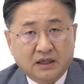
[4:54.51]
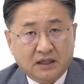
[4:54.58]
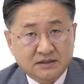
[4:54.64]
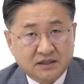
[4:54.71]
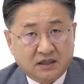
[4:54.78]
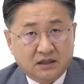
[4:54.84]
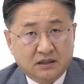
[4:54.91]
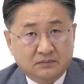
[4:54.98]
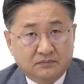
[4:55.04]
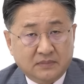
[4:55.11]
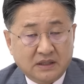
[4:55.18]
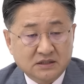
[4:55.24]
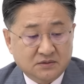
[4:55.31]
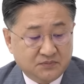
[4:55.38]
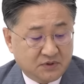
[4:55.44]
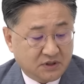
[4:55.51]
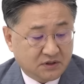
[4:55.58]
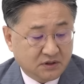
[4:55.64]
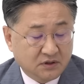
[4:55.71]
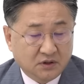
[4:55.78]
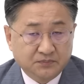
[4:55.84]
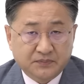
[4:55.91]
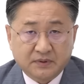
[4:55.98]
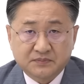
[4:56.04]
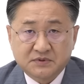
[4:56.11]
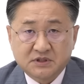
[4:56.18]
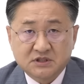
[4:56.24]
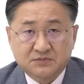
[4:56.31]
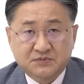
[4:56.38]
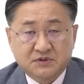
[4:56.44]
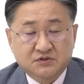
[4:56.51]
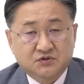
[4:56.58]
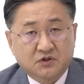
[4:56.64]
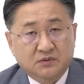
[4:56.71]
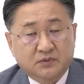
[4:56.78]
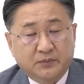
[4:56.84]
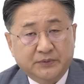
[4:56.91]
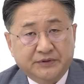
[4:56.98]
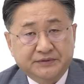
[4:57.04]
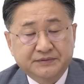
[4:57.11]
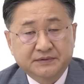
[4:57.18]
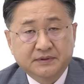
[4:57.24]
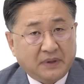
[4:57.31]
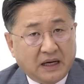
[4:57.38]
아까 제가 말씀드렸던 헌법 77조에 보면